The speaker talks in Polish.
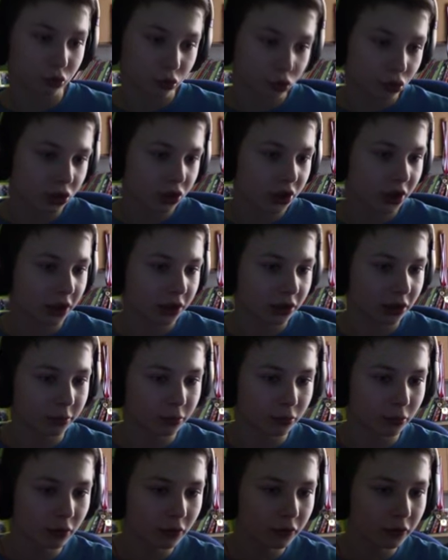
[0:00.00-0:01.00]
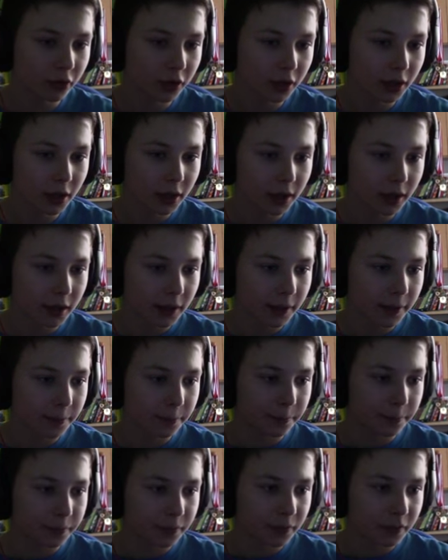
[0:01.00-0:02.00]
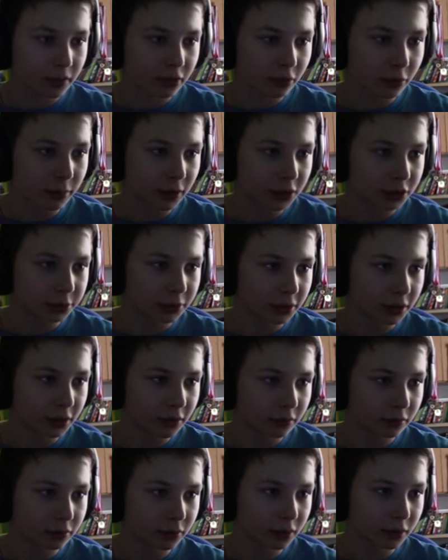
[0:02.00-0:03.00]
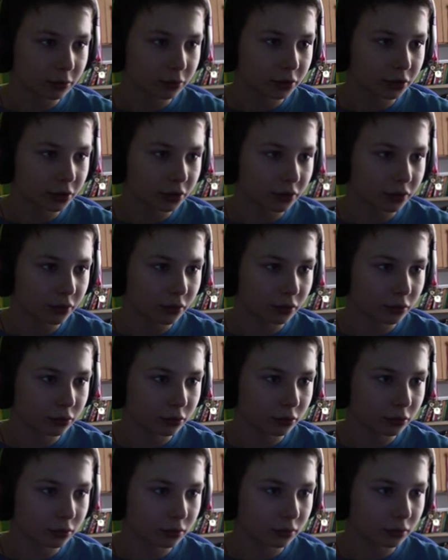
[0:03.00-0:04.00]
już trzech typków. I zobaczmy, ten, ten musi się w końcu...